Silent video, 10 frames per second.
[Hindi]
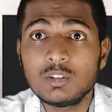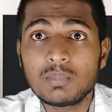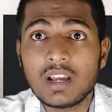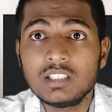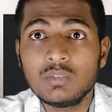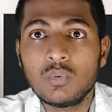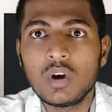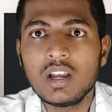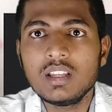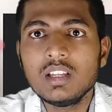जो प्राइस है वो
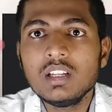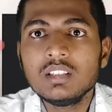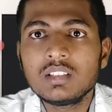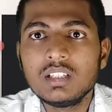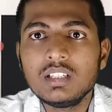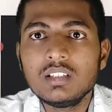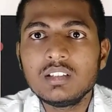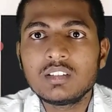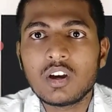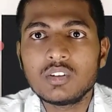है थ्री
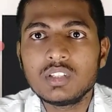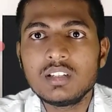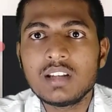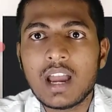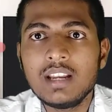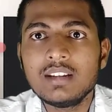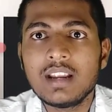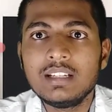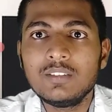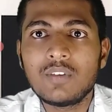
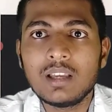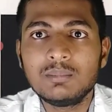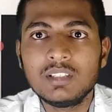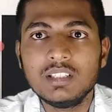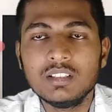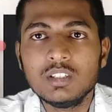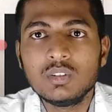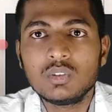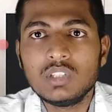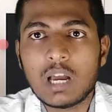की
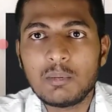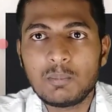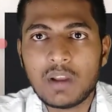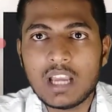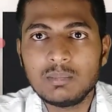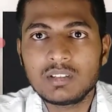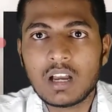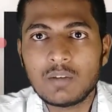तो यहाँ पे प्राइस में